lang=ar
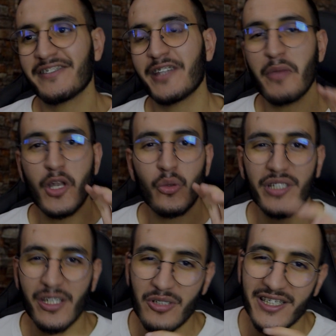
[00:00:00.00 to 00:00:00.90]
الثمن الاول
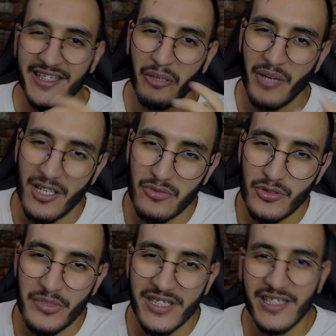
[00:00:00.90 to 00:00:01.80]
كيقول لك ديك
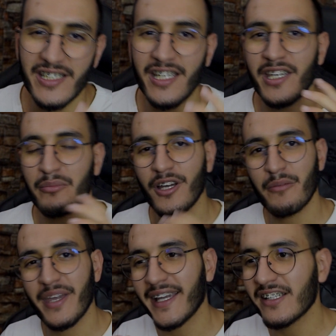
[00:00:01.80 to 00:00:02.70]
4200 ما
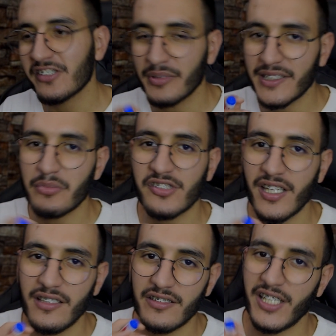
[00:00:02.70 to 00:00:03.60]
ما عقلش بالضبط
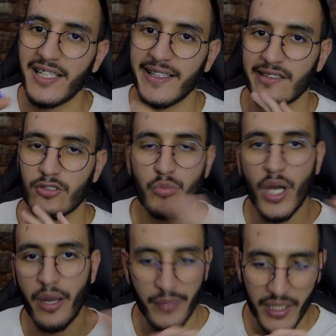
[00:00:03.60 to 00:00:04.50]
شحال شحال خلصتو
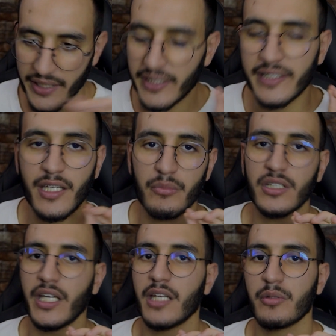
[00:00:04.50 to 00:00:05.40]
المهم داك الثمن
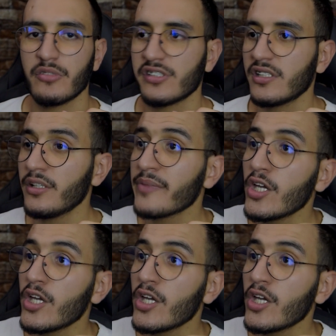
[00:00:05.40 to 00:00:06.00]
تقريبا باش شريته